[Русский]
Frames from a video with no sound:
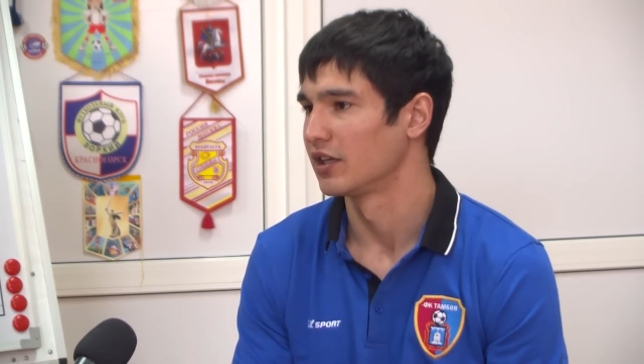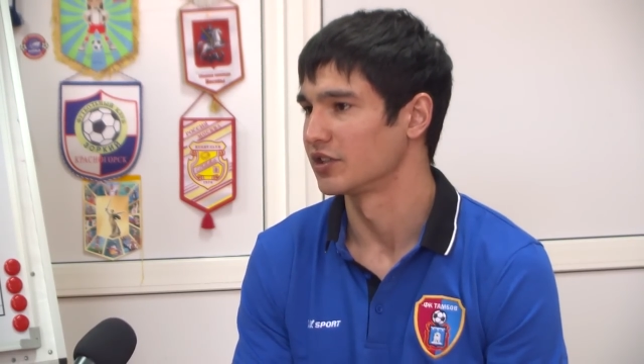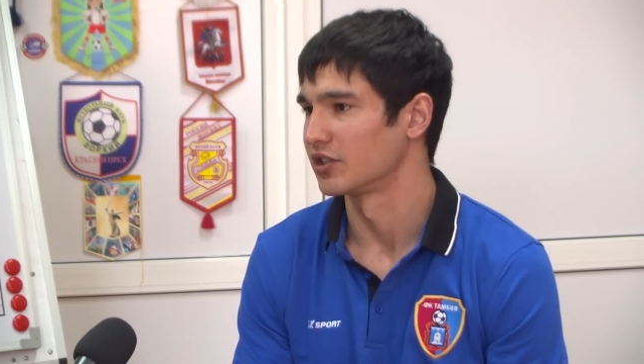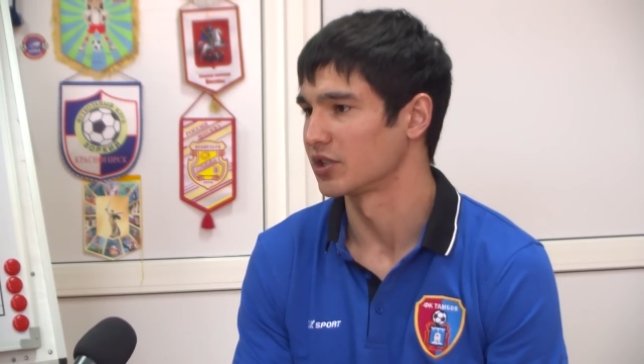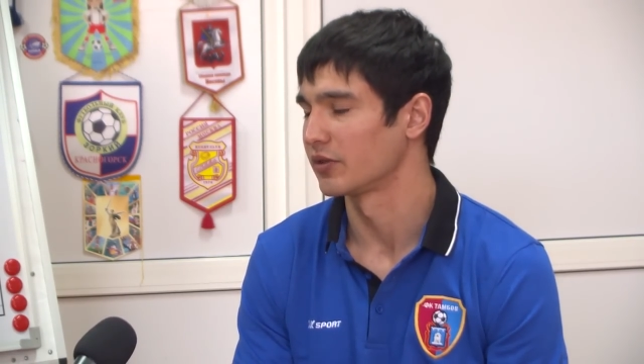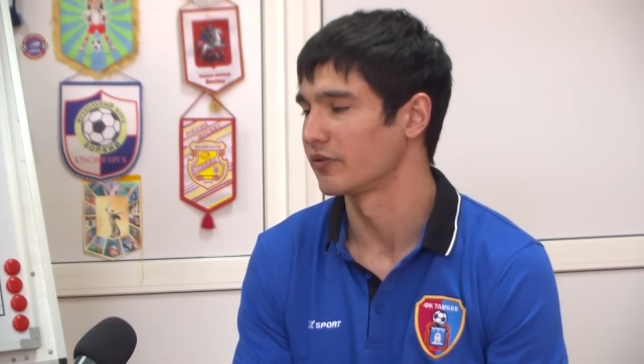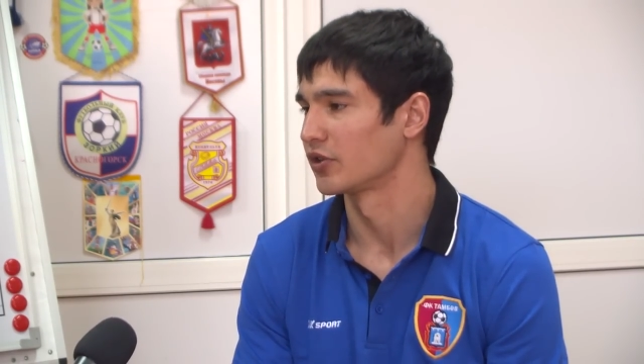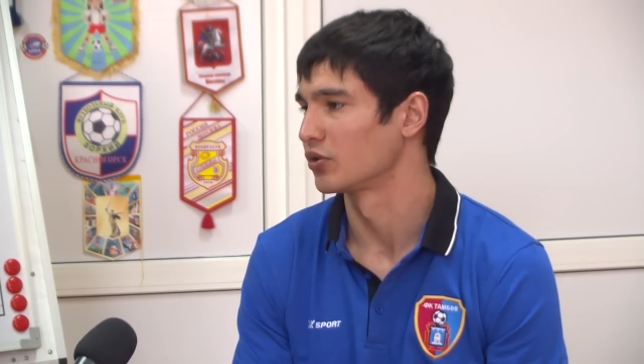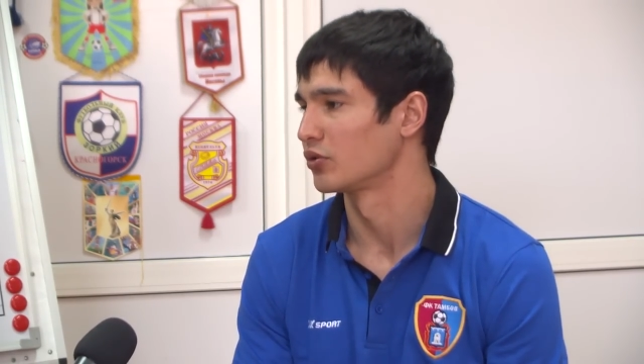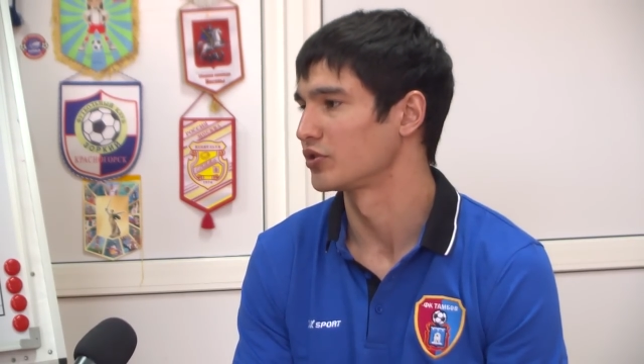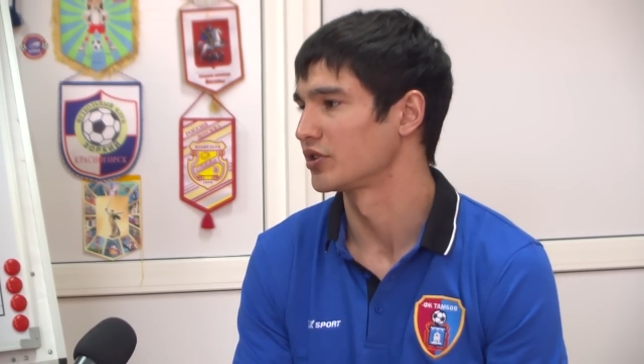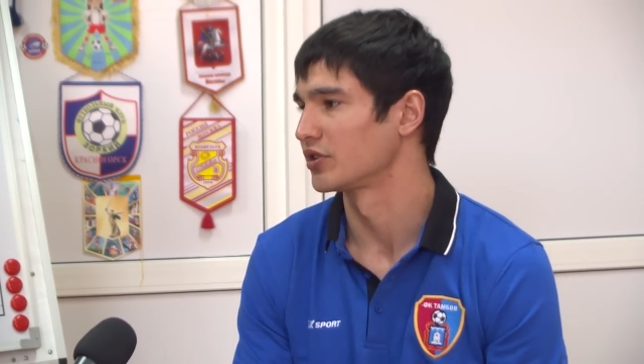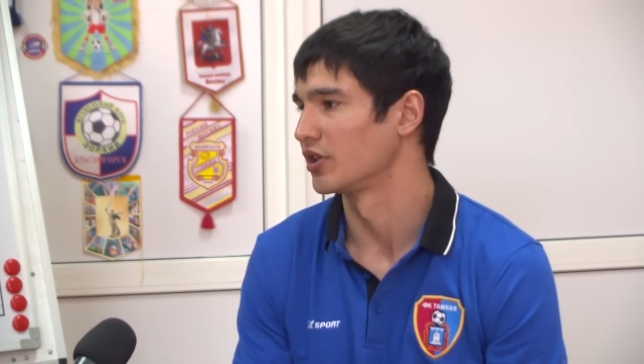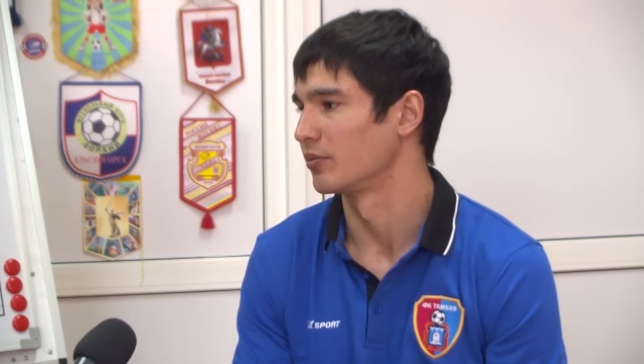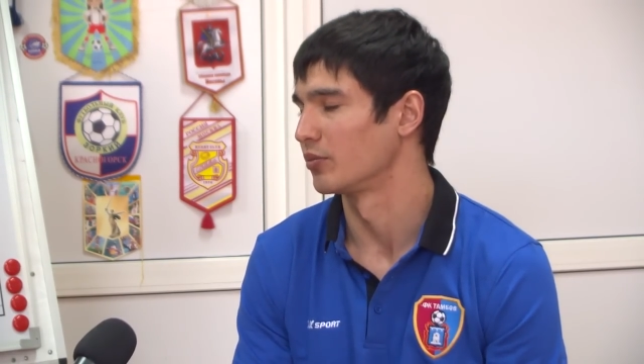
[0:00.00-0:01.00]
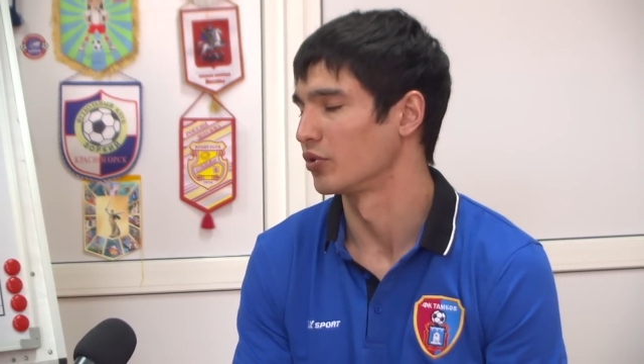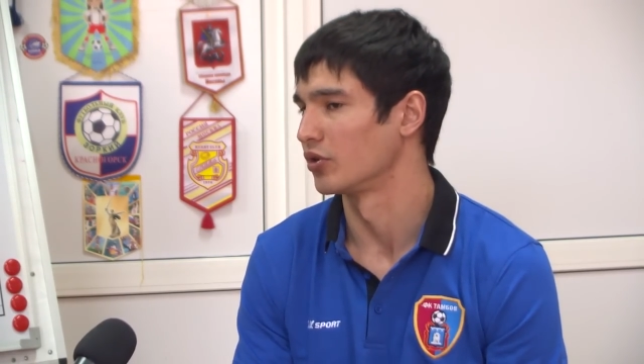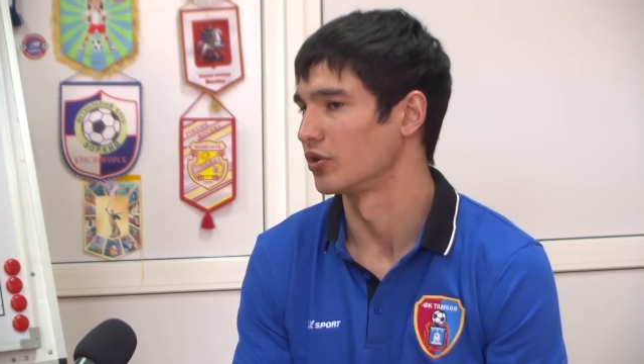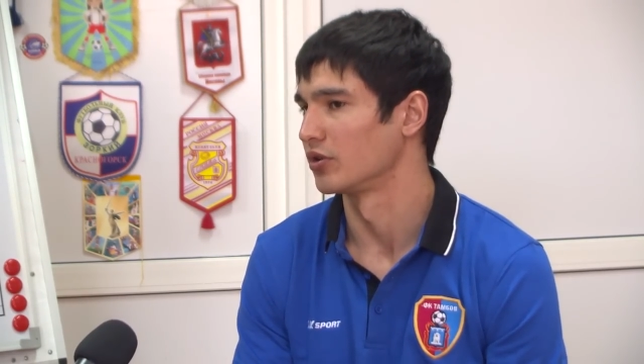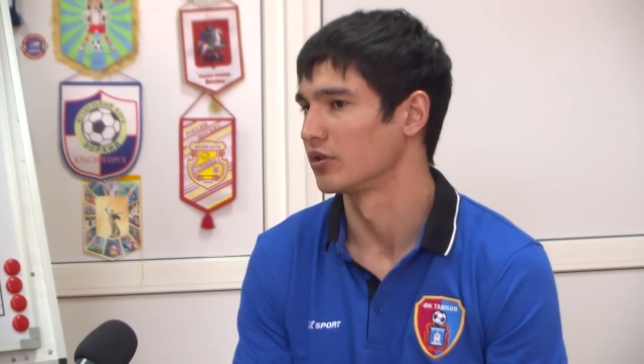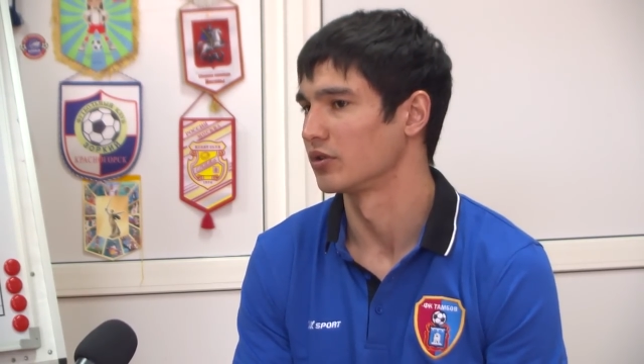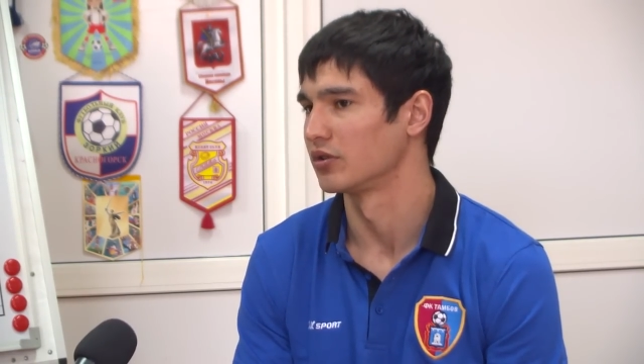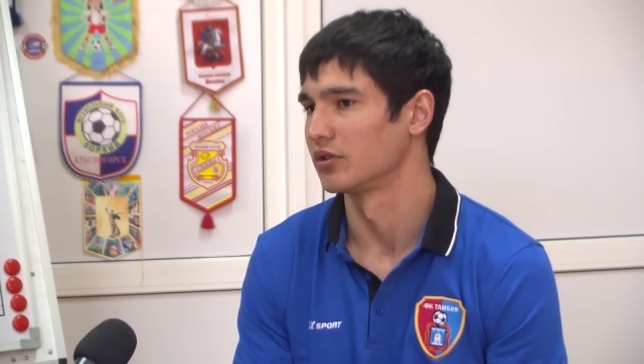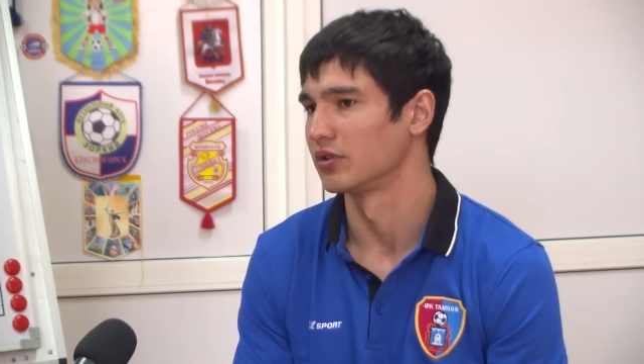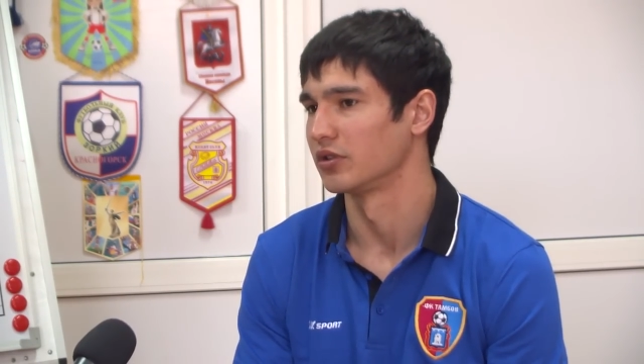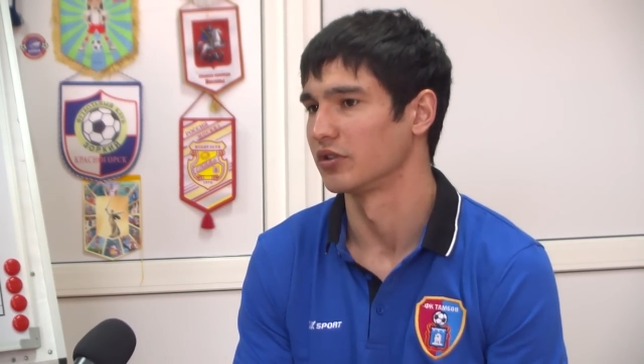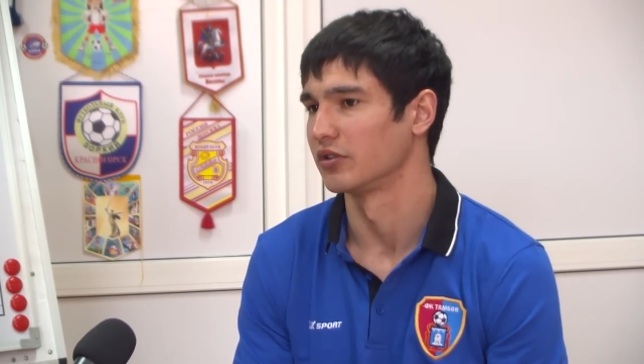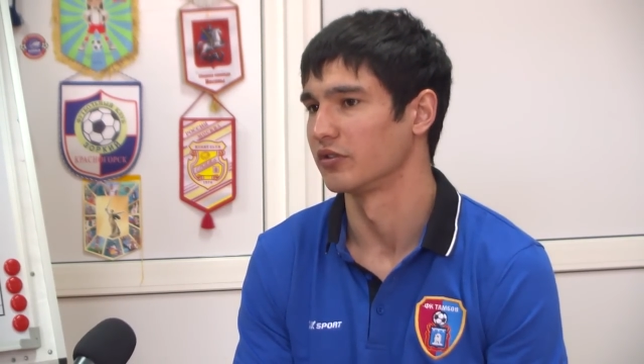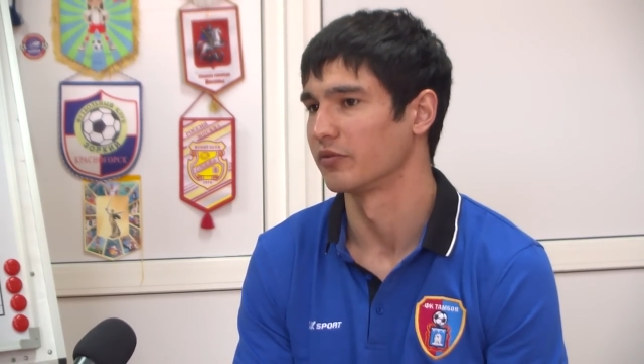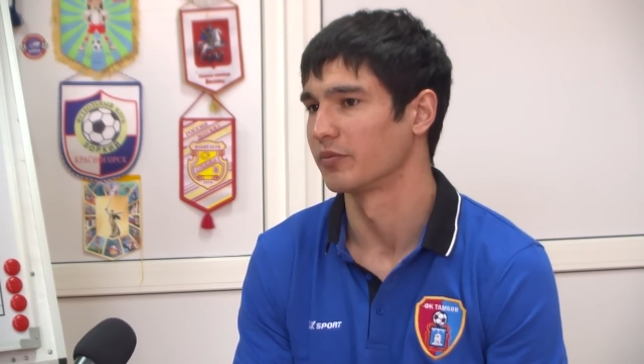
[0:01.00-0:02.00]
Затем вернулся домой.
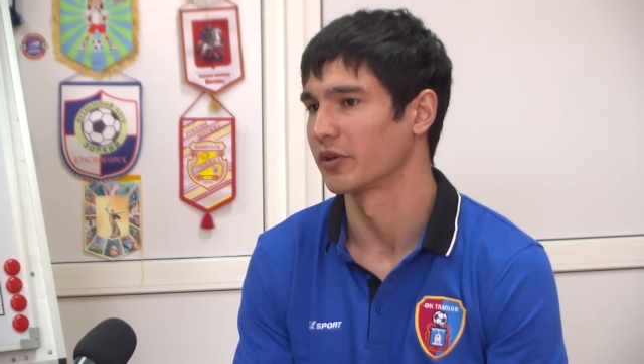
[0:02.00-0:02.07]
И